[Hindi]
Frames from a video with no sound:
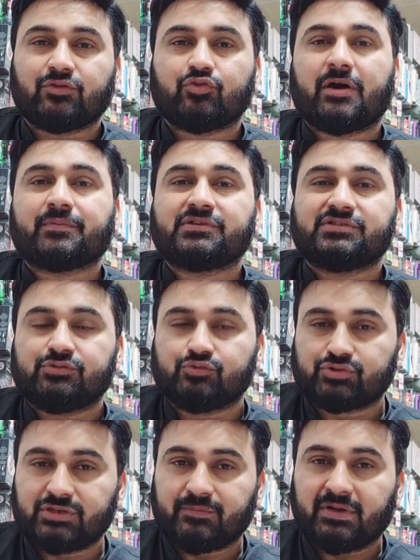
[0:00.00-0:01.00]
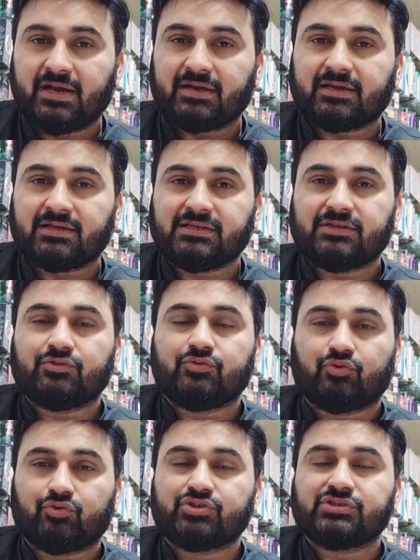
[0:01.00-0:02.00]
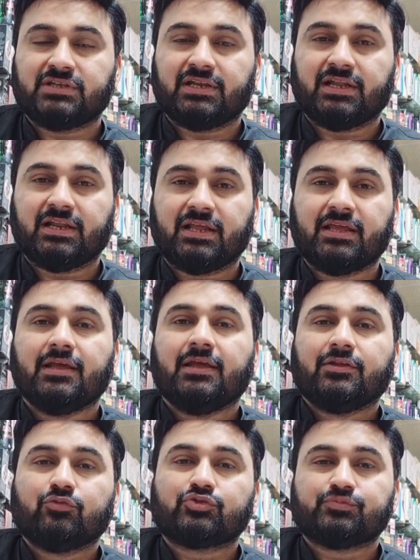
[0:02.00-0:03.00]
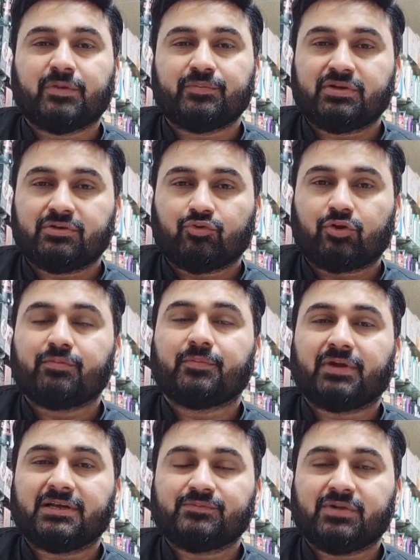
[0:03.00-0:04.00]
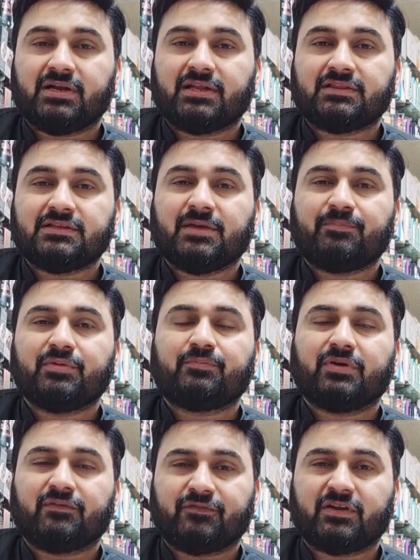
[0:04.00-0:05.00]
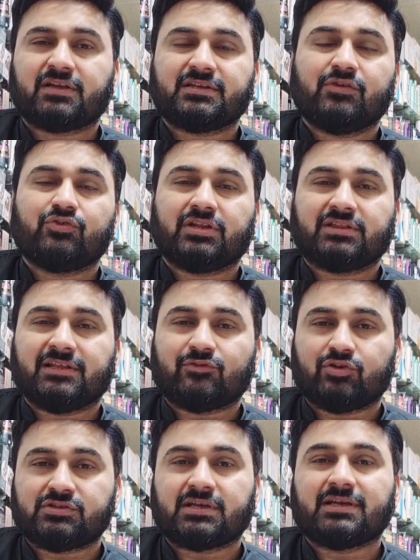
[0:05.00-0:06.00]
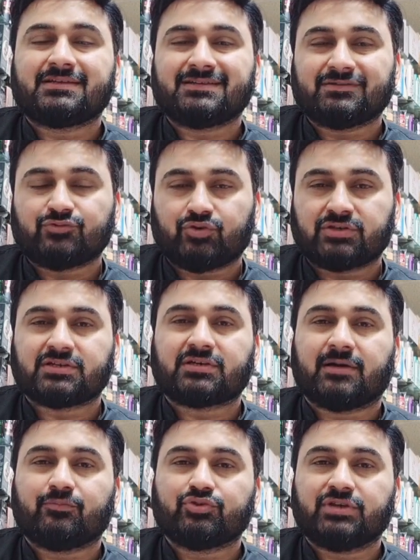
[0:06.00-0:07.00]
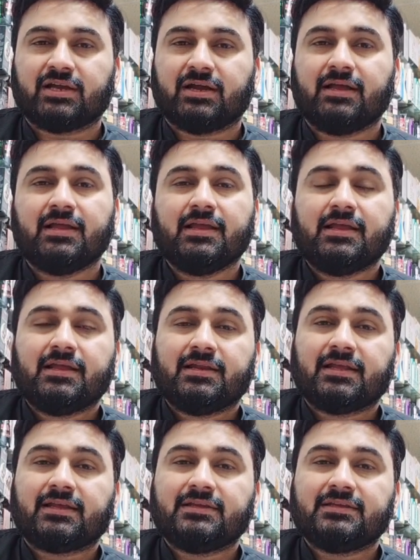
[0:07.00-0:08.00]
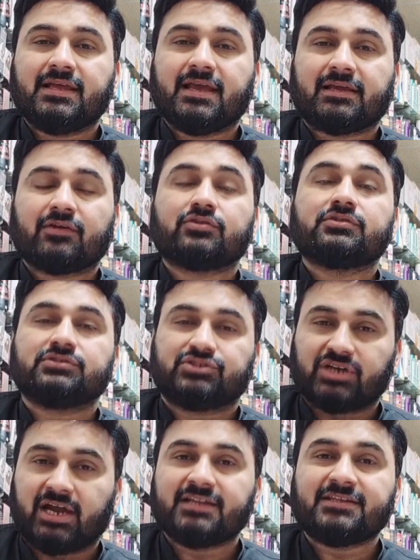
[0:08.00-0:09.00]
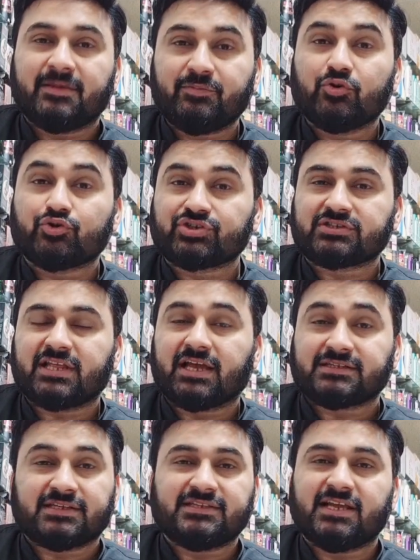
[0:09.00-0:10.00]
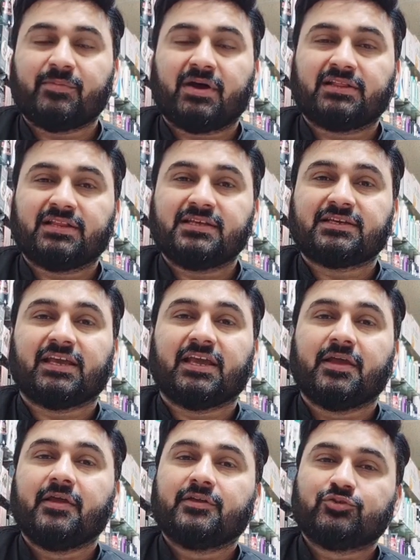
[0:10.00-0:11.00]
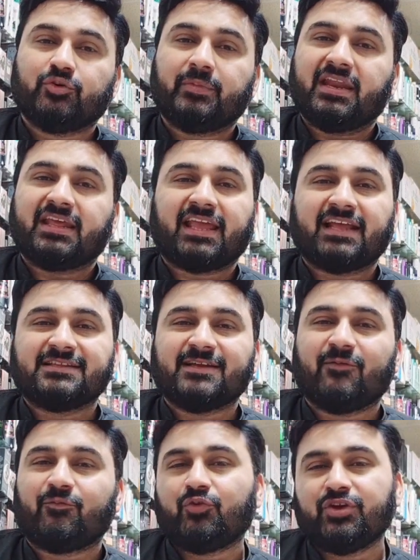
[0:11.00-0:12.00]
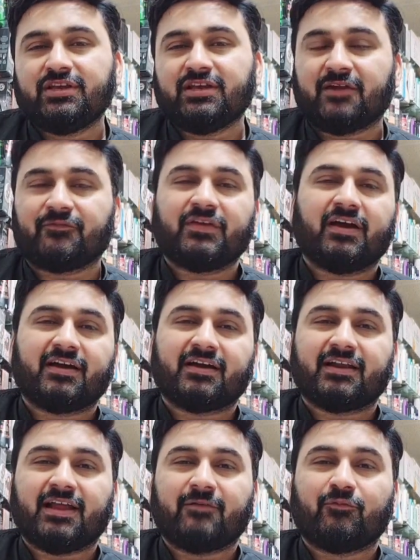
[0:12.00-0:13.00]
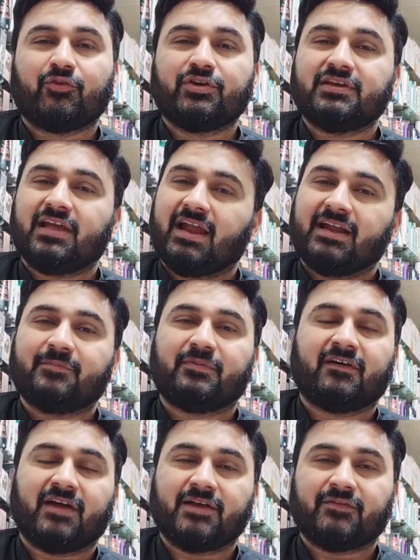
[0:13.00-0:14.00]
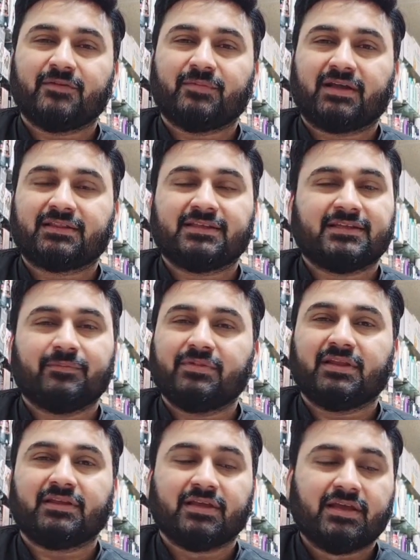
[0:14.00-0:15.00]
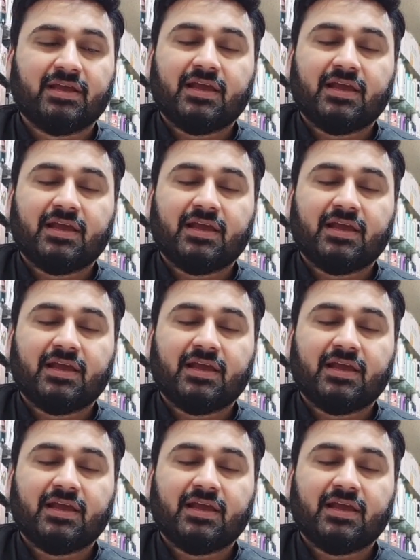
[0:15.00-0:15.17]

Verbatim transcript: है तो आप किसी दूसरे ब्रांड का ये दोनों चीज़ें ले लें उसमें फिर नॉर्मल प्राइस में आ जाती है फिर फर्क ये हो जाता है थोड़ा सा कि रिजल्ट थोड़ा सा कम हो जाएगा लेकिन ये है कि शायद ये भी हो सकता है अच्छा ये बात नहीं कि जो मैंने कह दिया वही हरफ आखिर है वही एंड एंड वाली बात है ये भी नहीं